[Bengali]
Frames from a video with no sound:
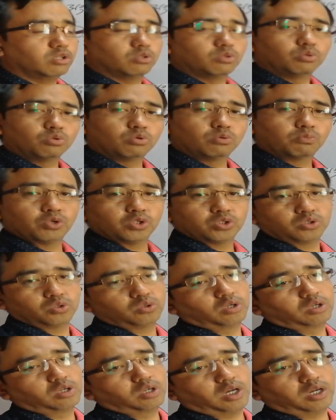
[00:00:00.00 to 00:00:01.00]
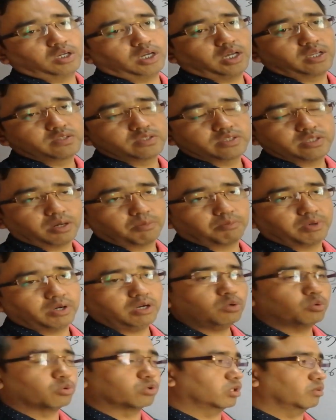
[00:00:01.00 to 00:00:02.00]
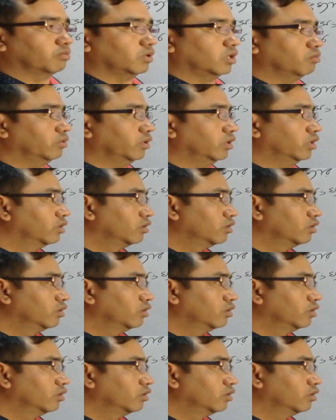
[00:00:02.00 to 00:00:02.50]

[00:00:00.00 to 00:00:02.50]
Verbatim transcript: দুটো প্রশ্ন আনসার আপনারা করতে পারবেন